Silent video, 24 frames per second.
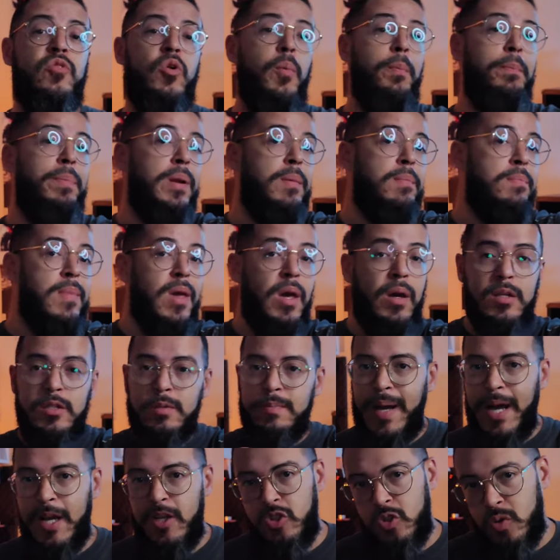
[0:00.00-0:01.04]
Foi o
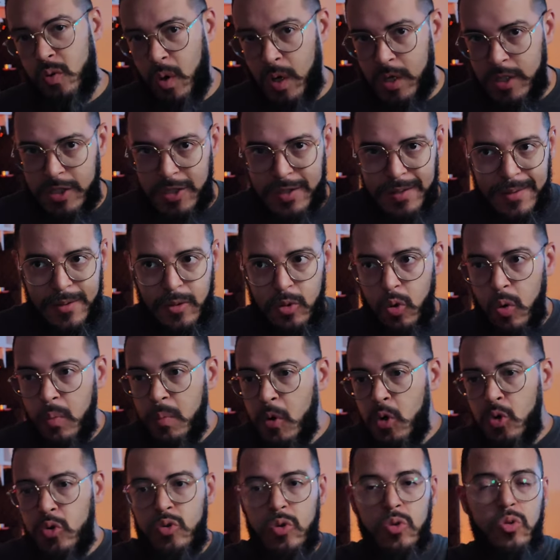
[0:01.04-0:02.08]
primeiro smartwatch
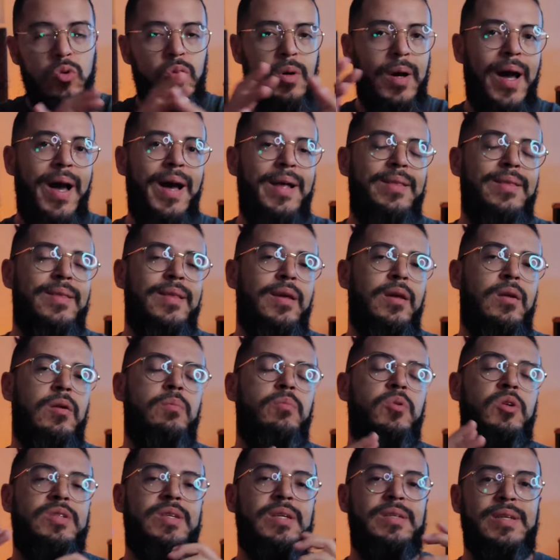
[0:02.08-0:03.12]
do mundo a
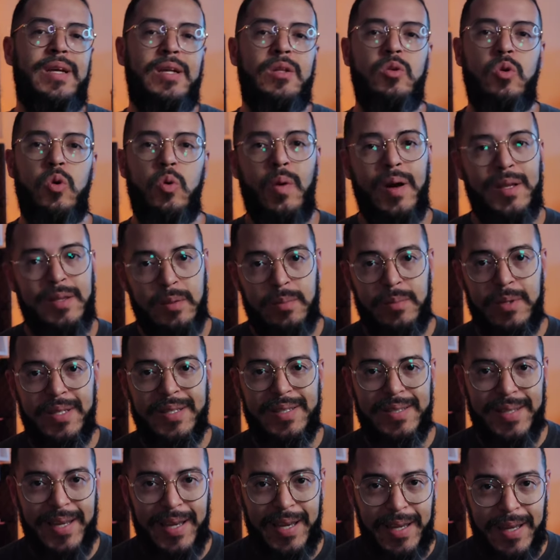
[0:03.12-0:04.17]
ter um processador
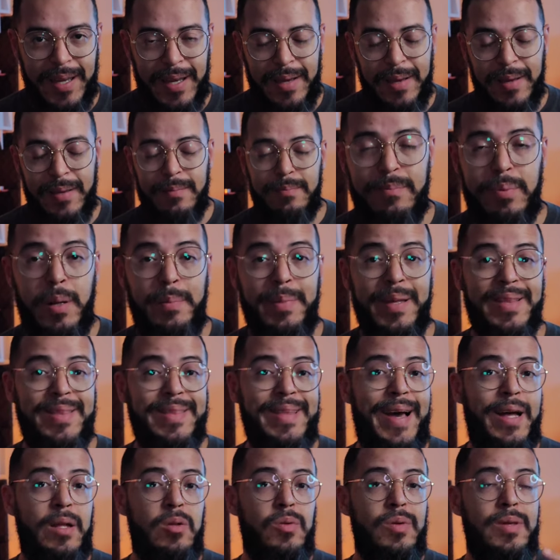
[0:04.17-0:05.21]
4100
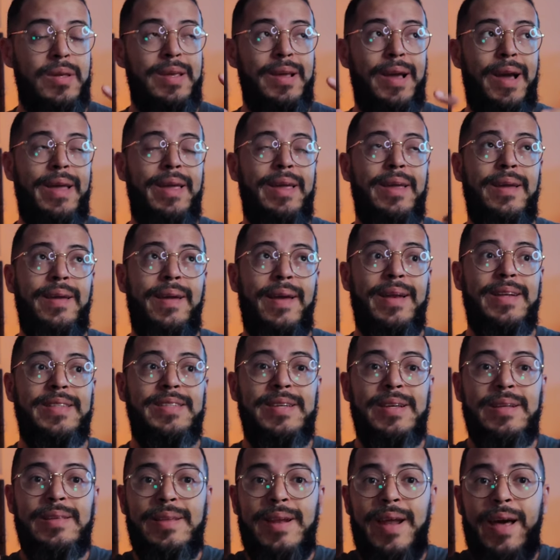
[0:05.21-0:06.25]
implementado, e aí
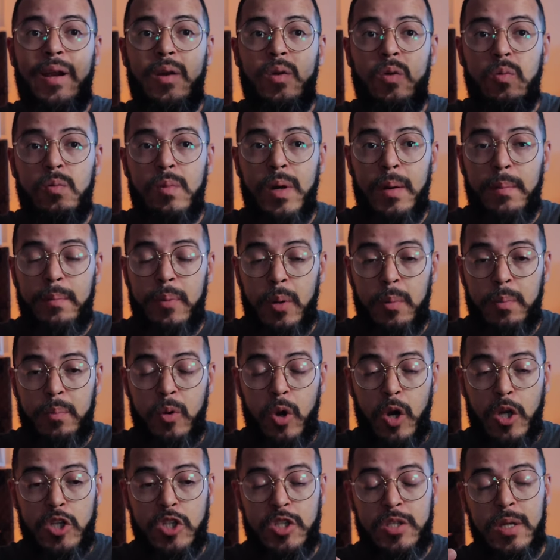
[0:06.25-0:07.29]
eles entraram com uma
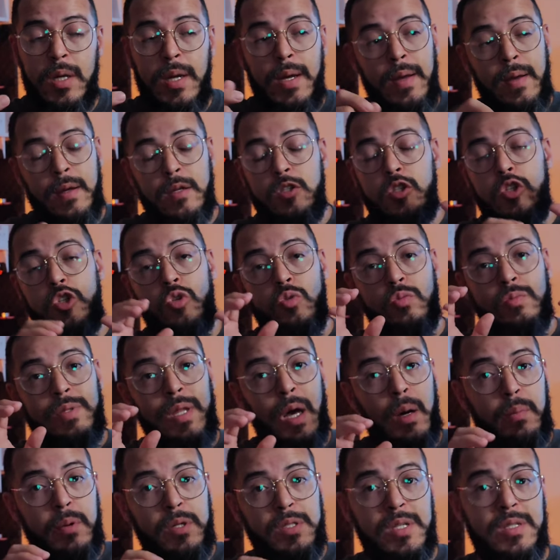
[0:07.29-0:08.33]
proposta de
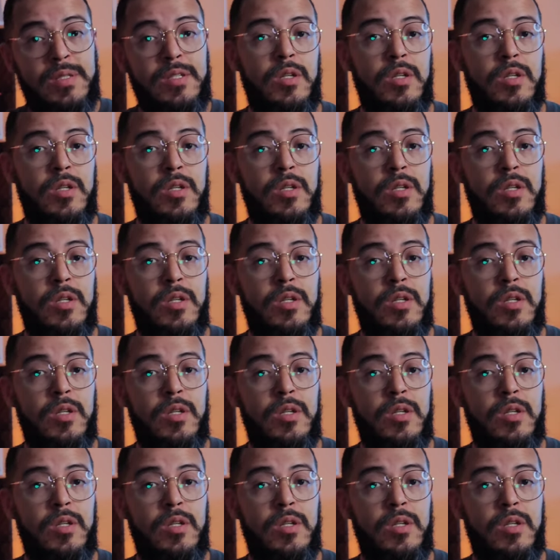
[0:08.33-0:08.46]
juntar o